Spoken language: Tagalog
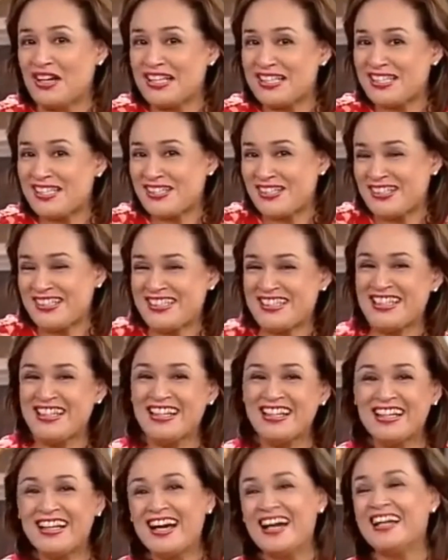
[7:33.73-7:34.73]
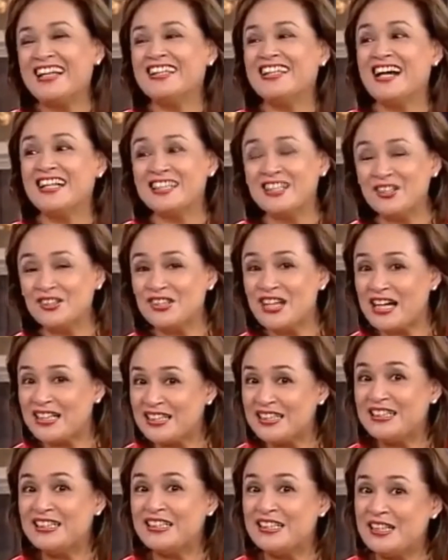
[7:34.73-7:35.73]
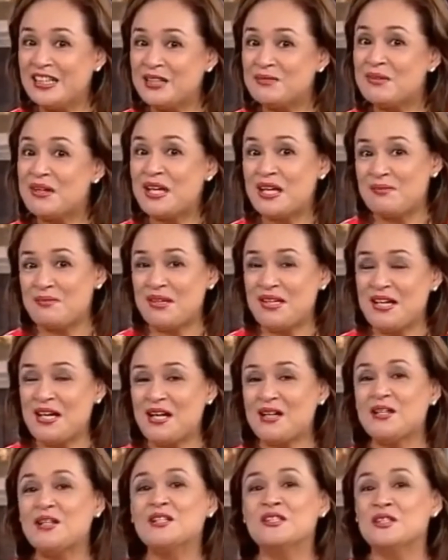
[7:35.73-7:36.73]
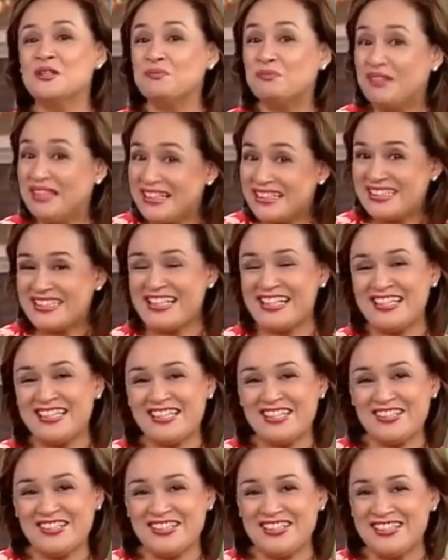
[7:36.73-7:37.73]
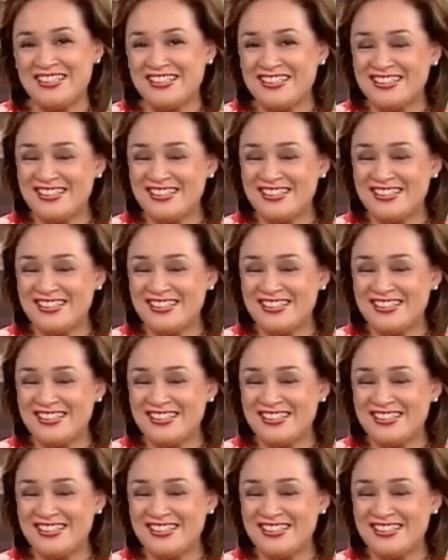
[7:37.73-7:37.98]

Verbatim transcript: questions ang itatanong natin kay Rika maya-maya. So please stay tuned.